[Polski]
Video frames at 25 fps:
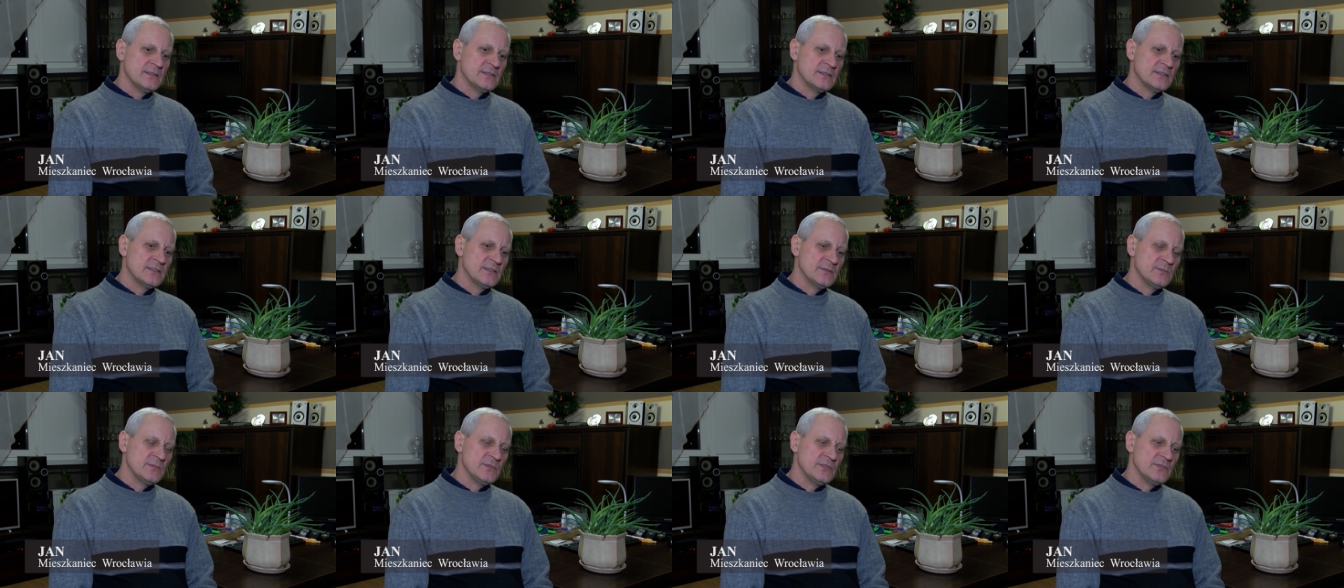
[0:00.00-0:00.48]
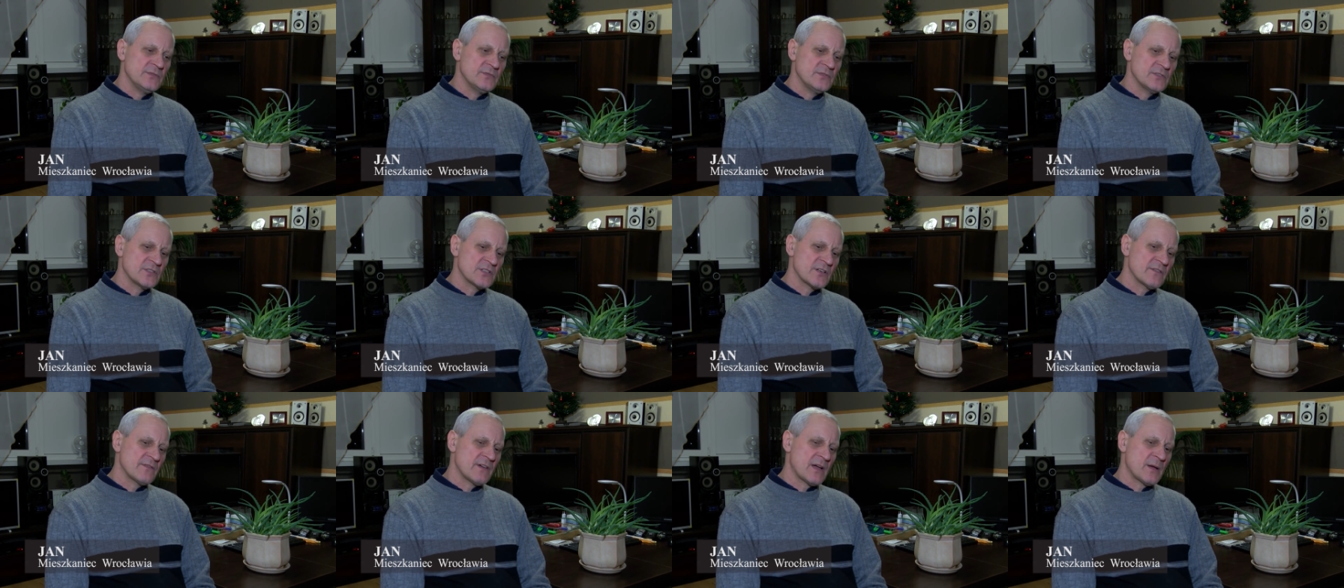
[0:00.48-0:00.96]
e, tymi
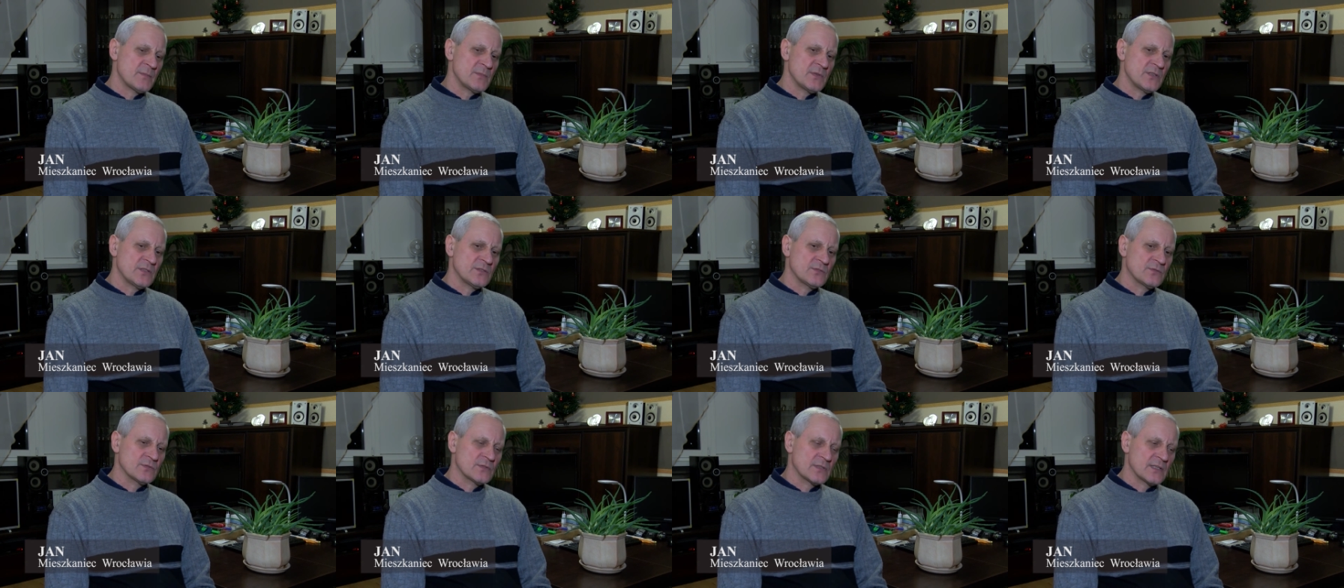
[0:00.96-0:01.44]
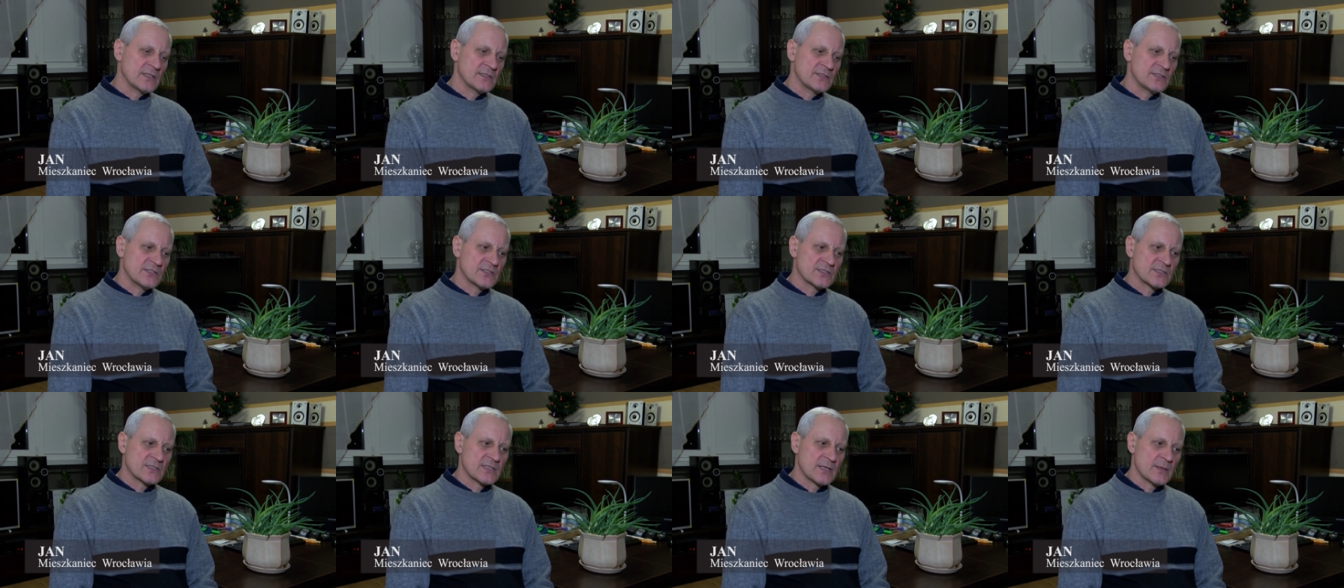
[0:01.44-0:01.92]
wyziewami, które
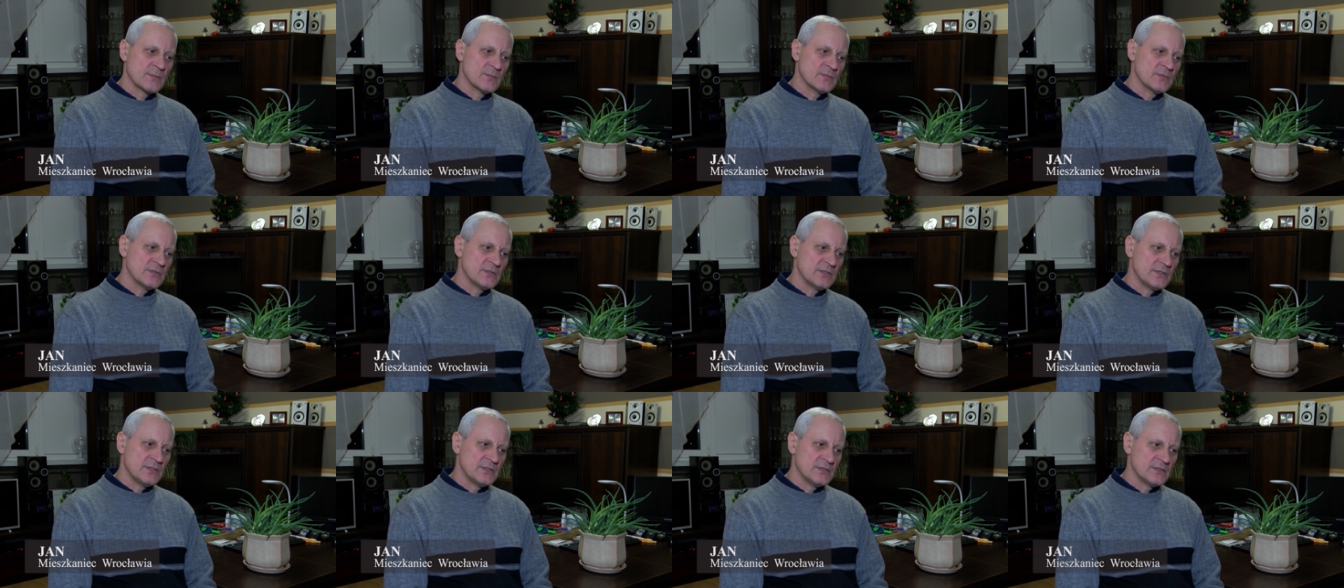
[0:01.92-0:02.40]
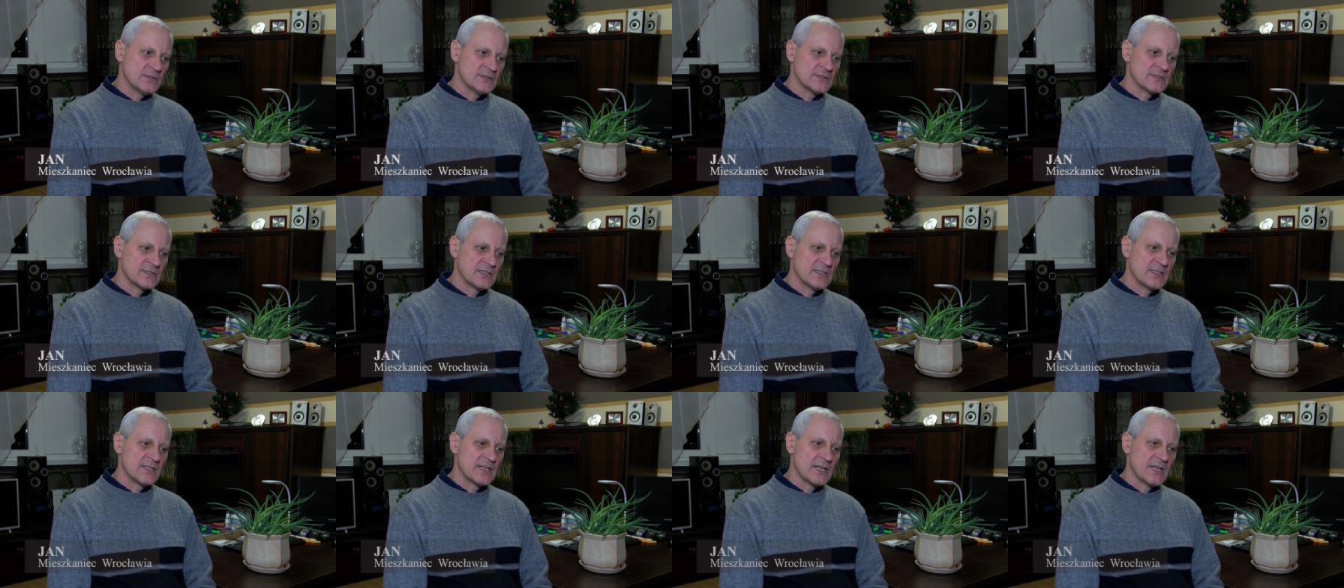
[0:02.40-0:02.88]
gdzieś tam
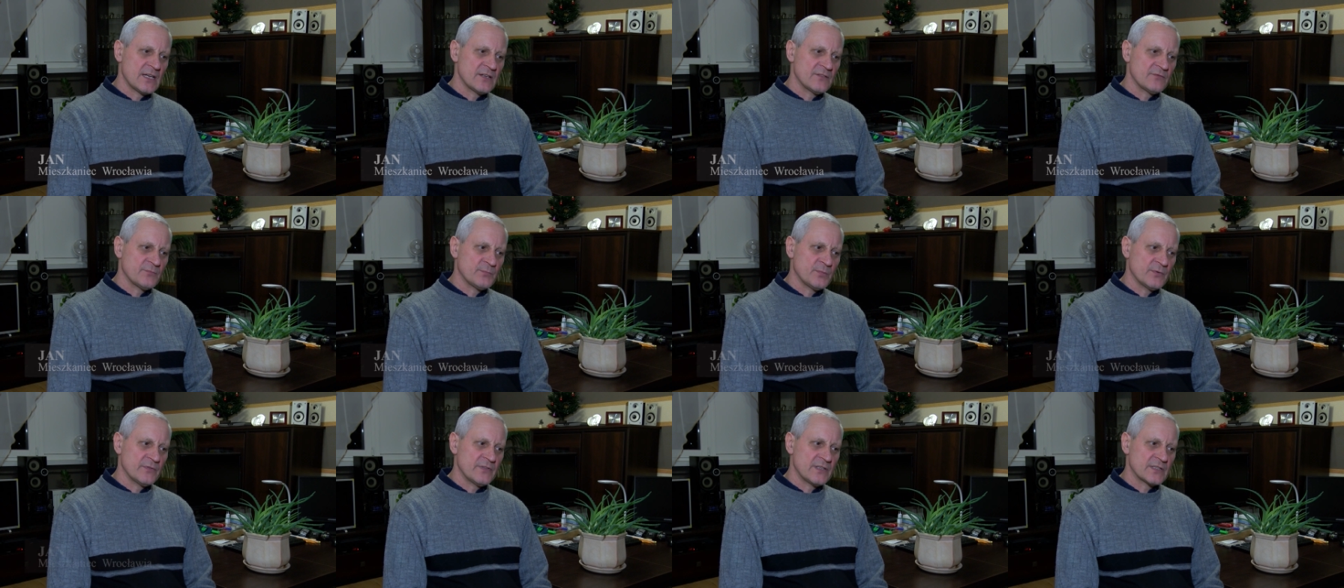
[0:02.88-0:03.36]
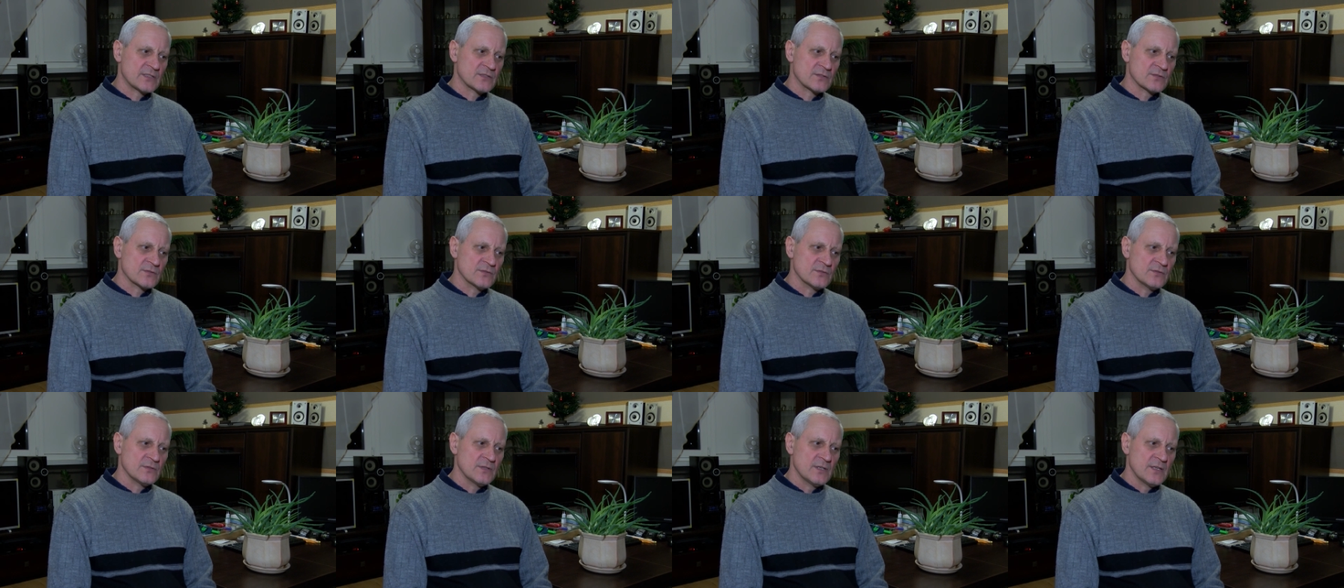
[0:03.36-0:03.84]
zalegają w
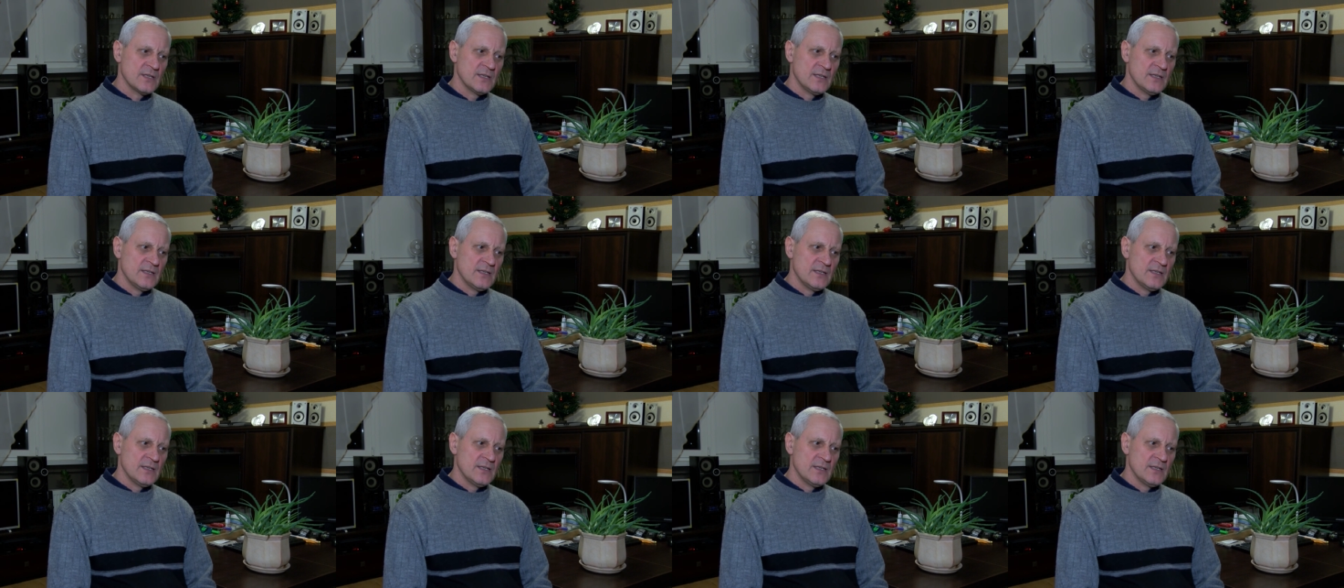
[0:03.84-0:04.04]
powietrzu